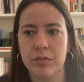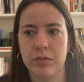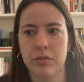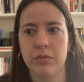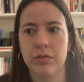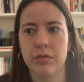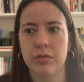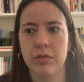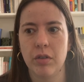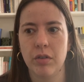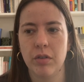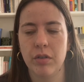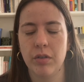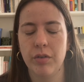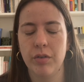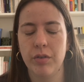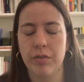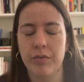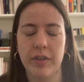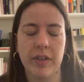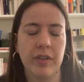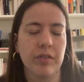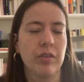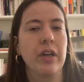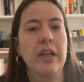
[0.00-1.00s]
ou euh,
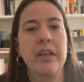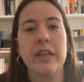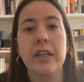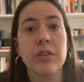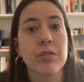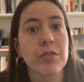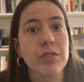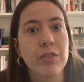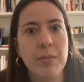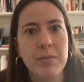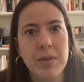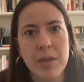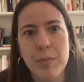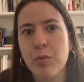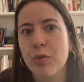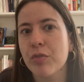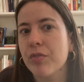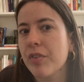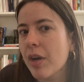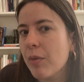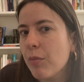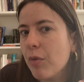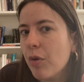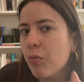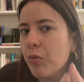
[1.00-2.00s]
enfin voilà, quelque chose comme ça pour
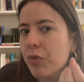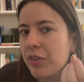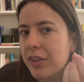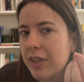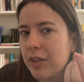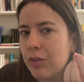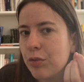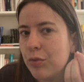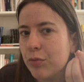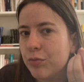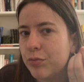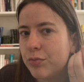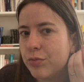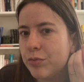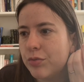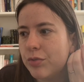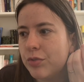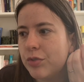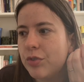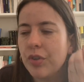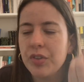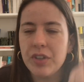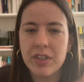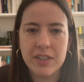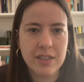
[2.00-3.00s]
vraiment montrer que vous
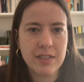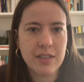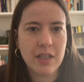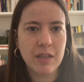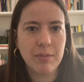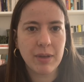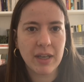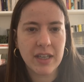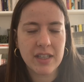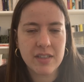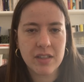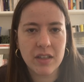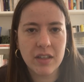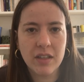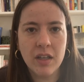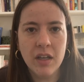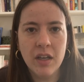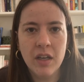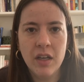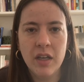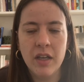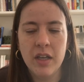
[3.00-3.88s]
connaissez cette personne,